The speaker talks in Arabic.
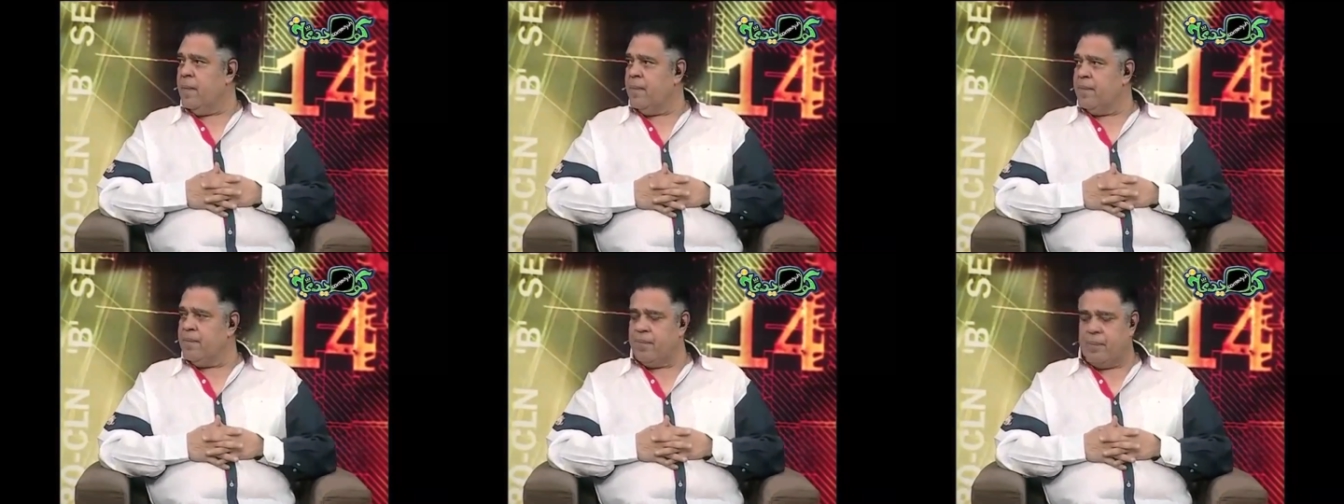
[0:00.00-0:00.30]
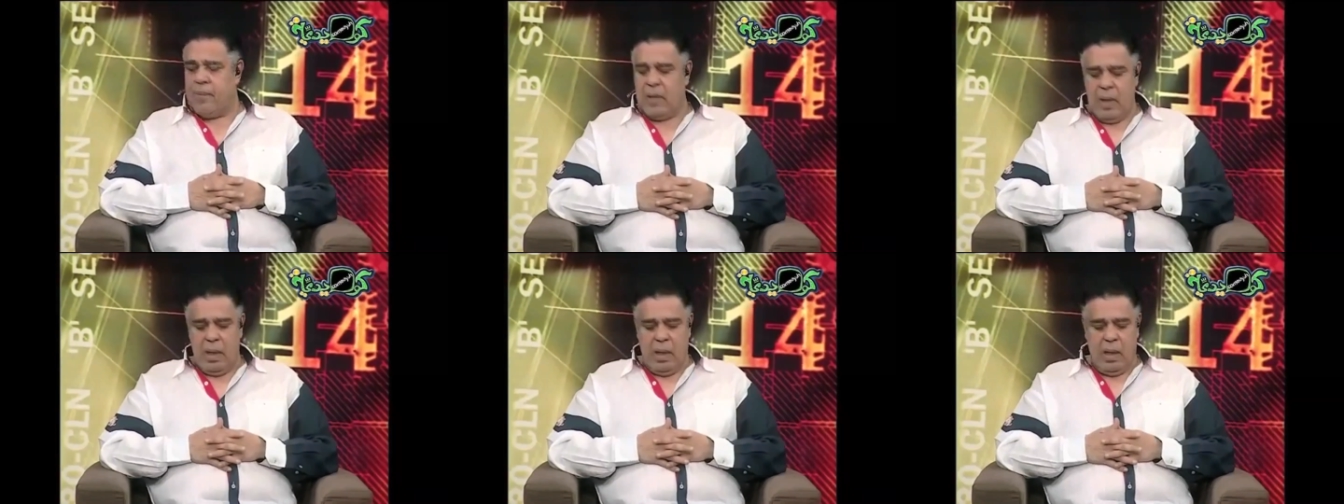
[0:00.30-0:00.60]
ربنا
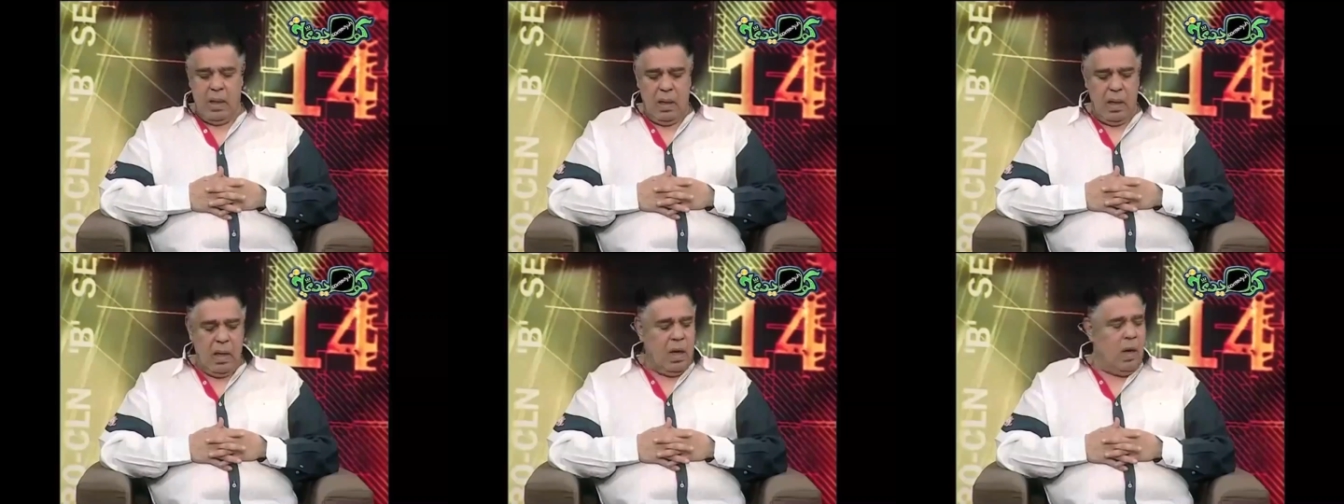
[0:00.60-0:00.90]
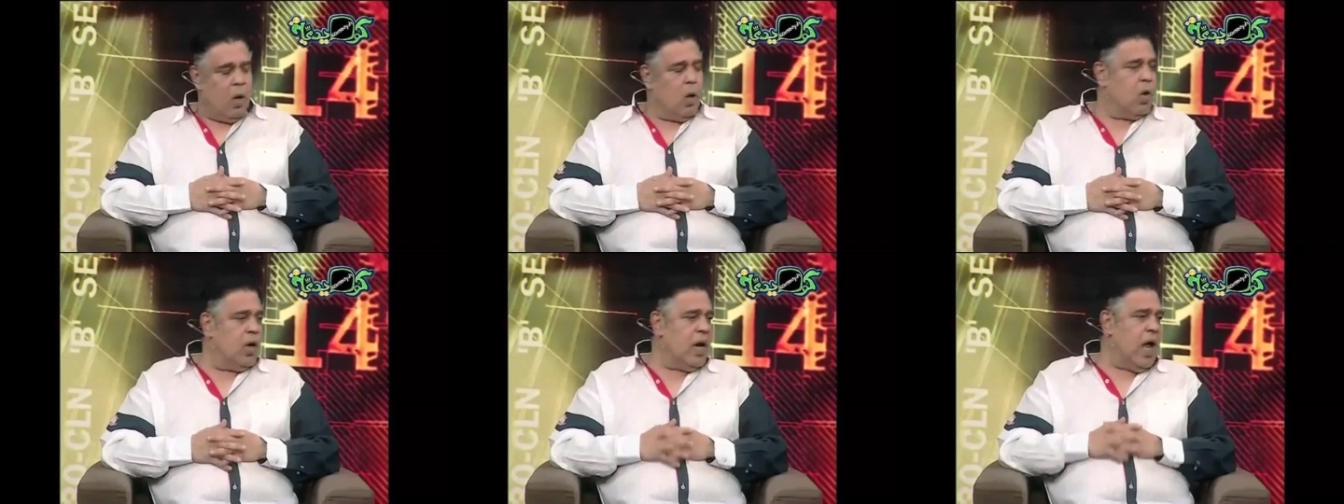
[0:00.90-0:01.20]
يخليك لينا يا استاذ
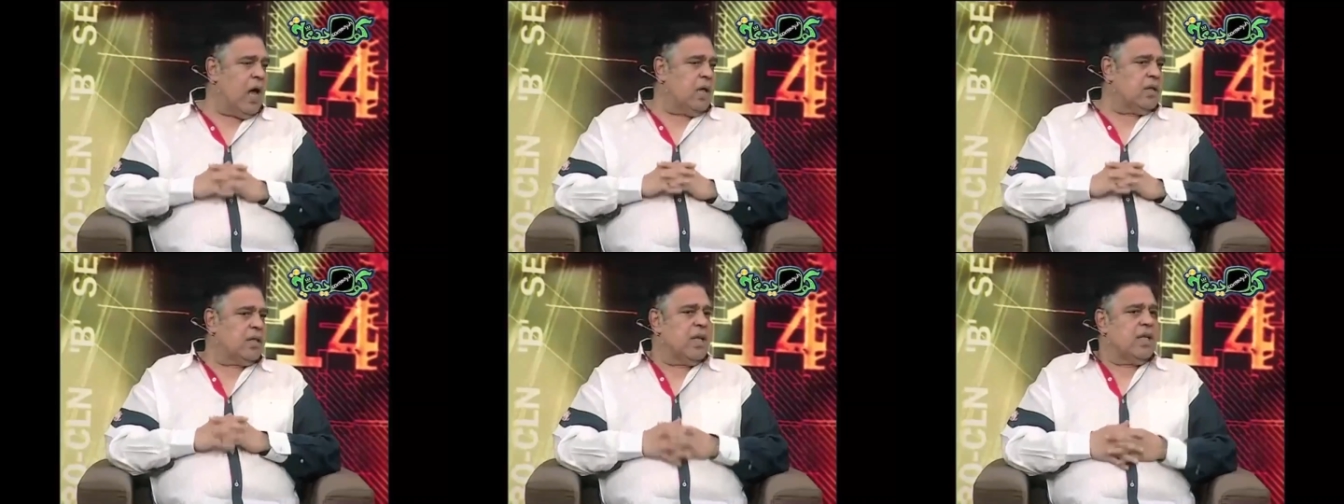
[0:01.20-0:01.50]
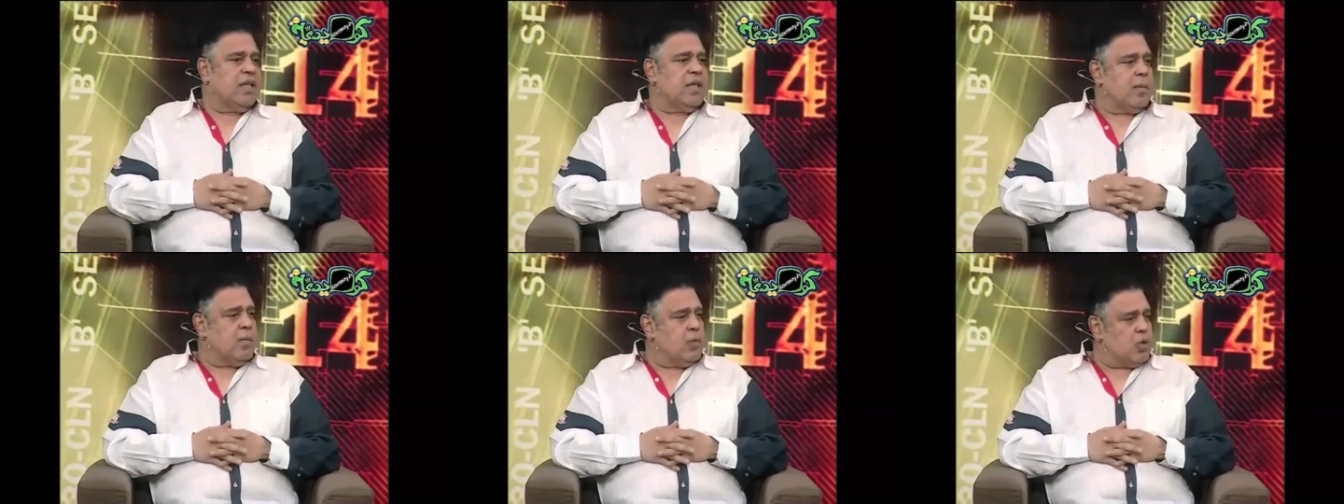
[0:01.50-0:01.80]
سامي قول
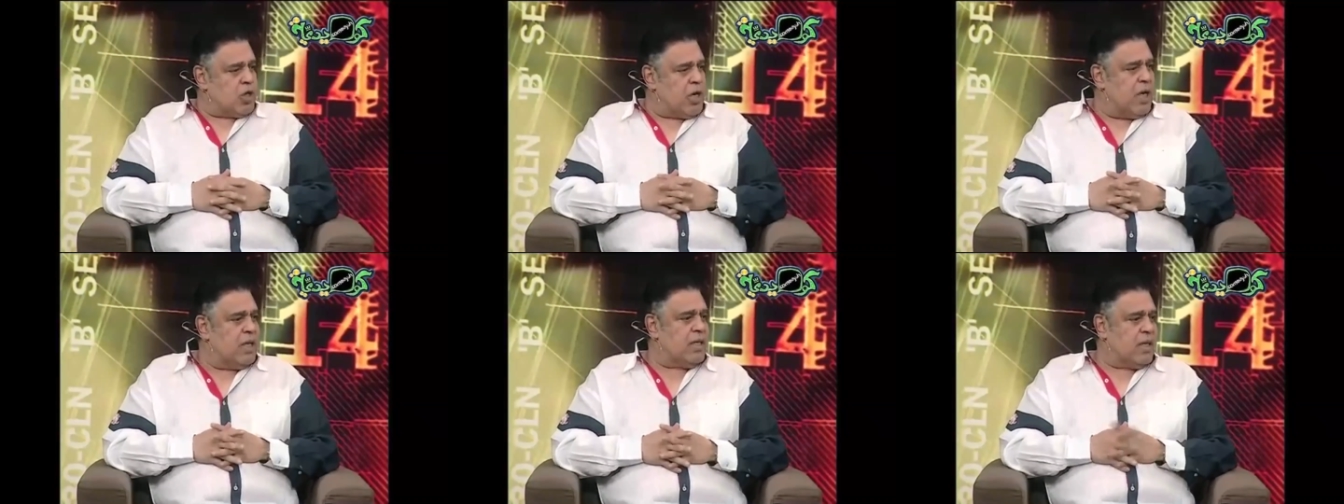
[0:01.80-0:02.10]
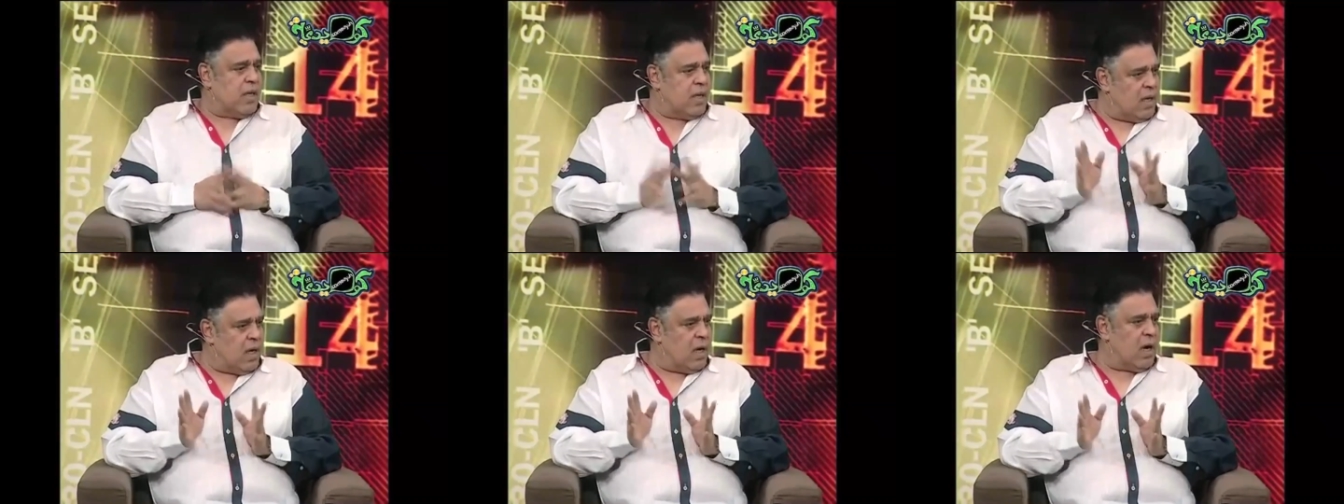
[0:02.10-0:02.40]
لحضرتك
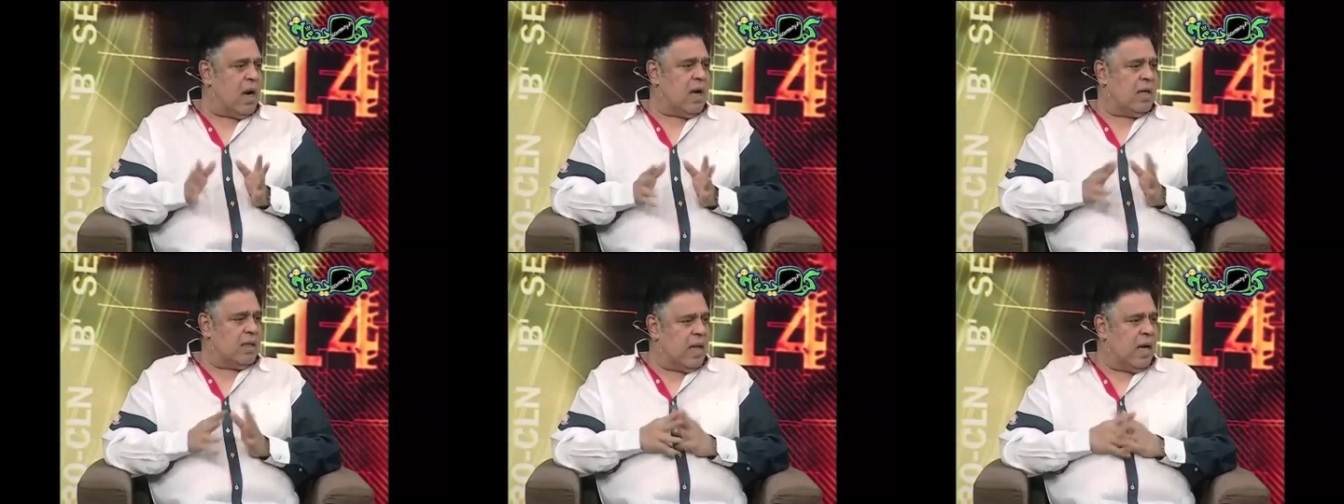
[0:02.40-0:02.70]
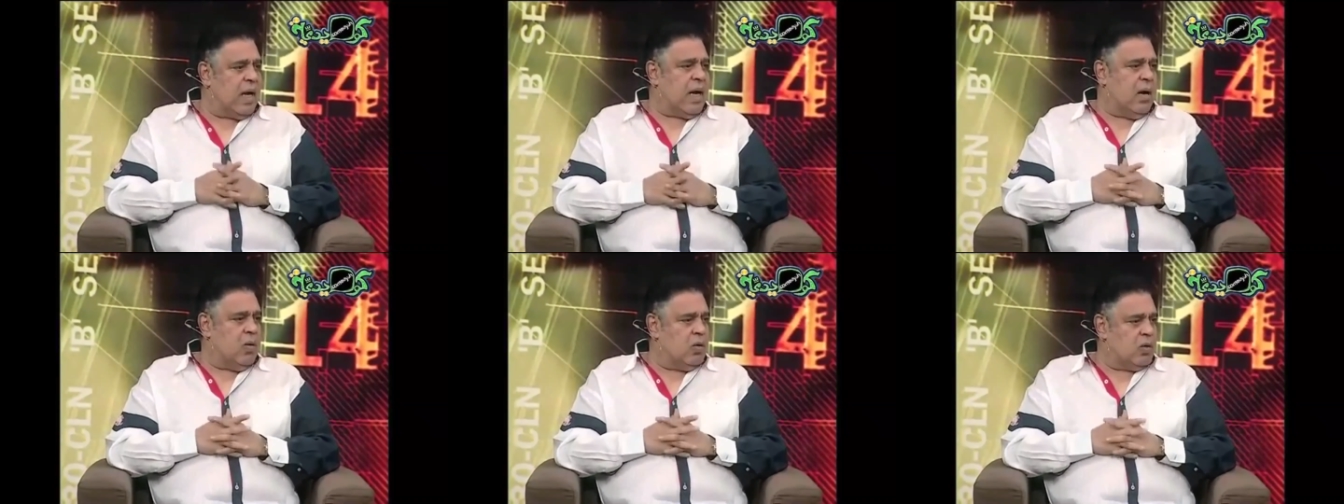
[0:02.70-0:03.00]
مشكلتك ان الراجل
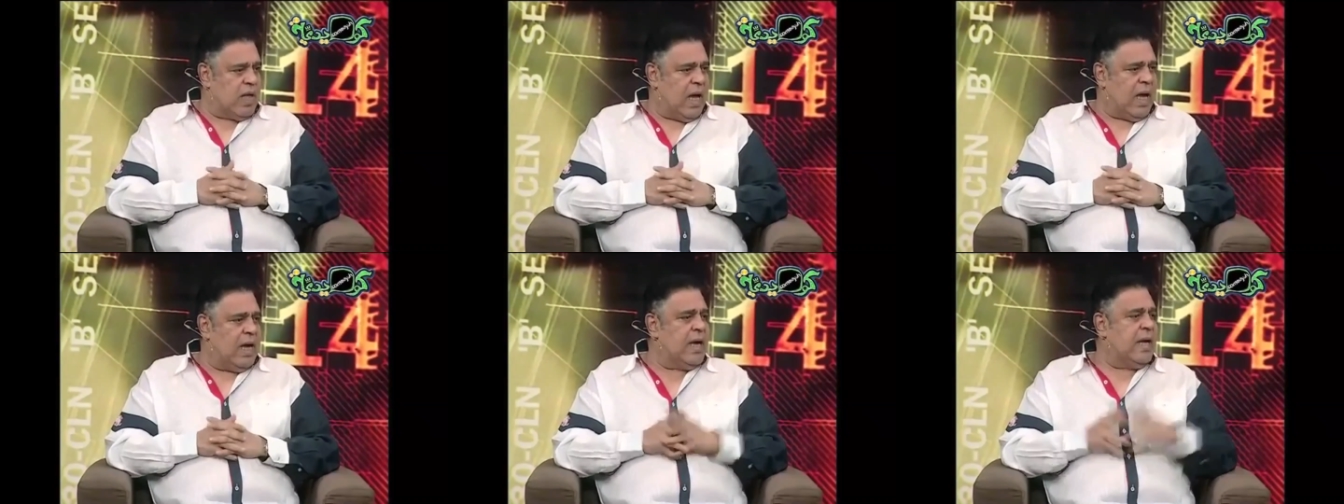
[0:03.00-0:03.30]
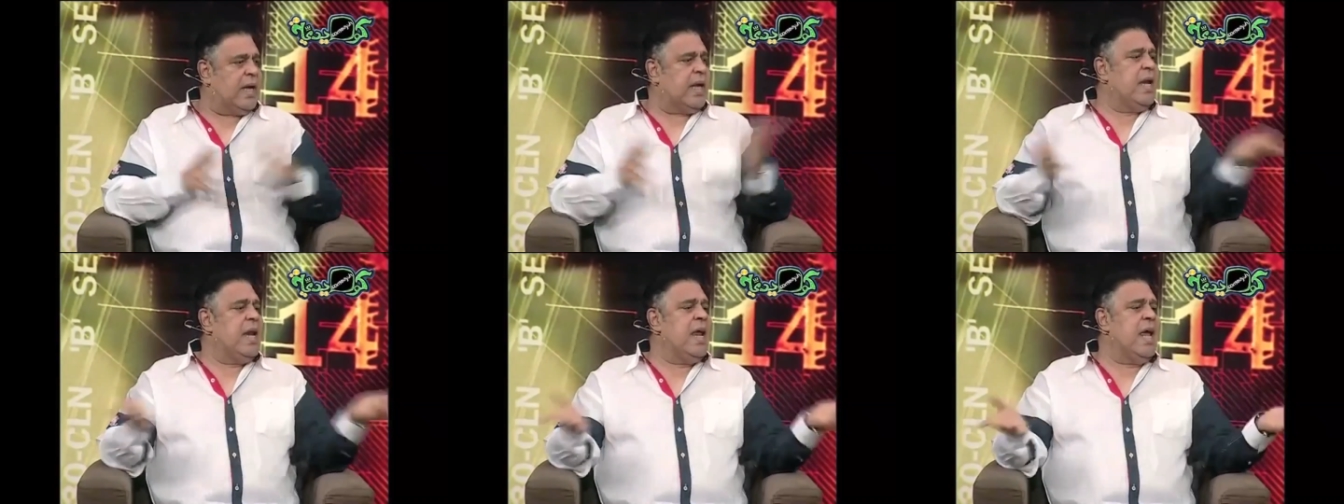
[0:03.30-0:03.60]
ده اتجوز
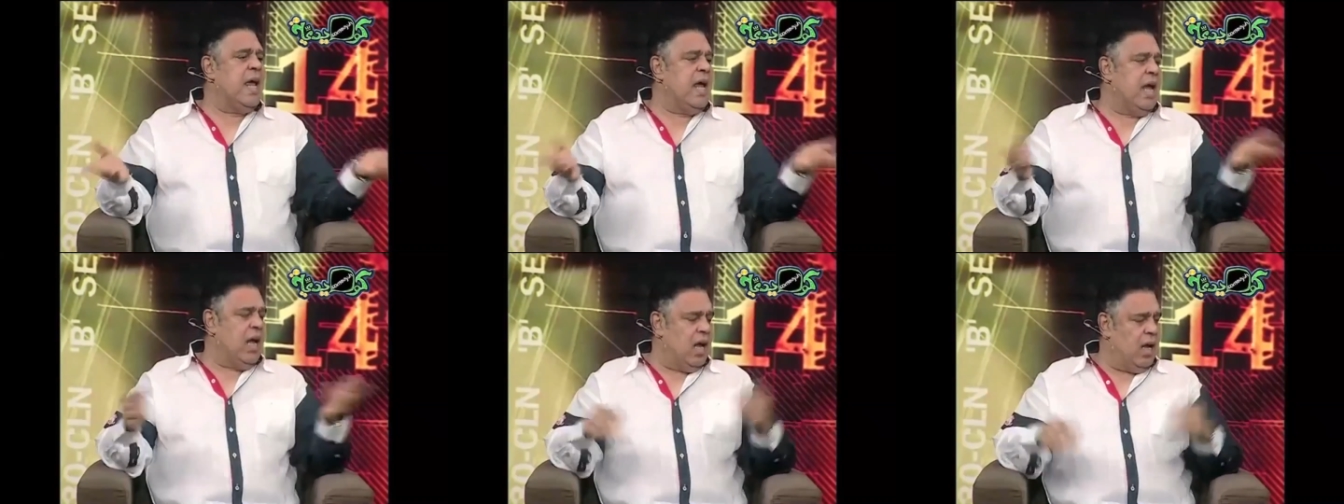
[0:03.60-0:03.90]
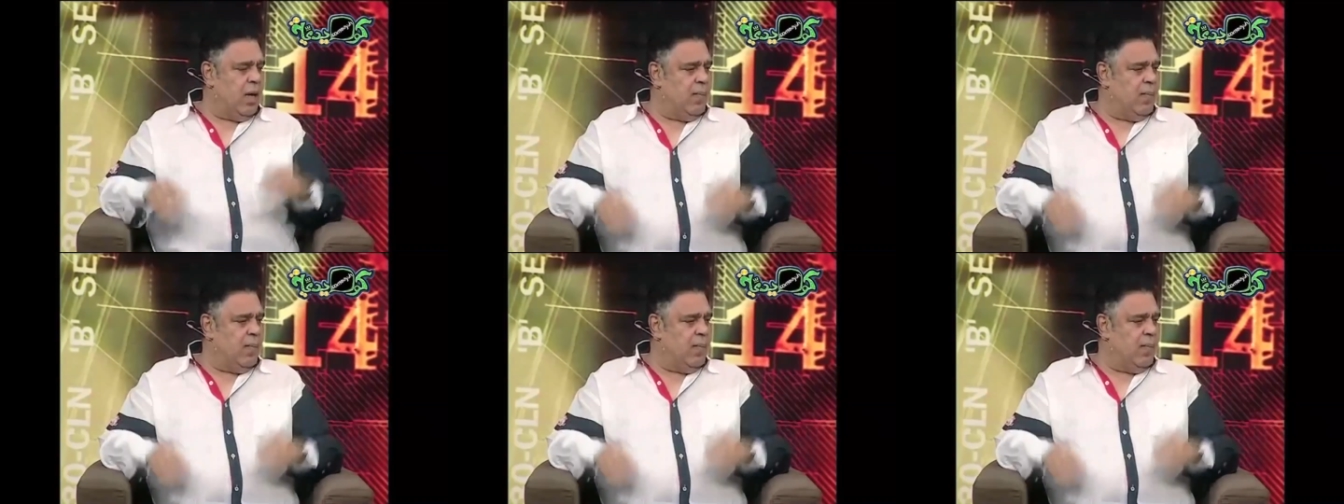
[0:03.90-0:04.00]
عليكي ليه؟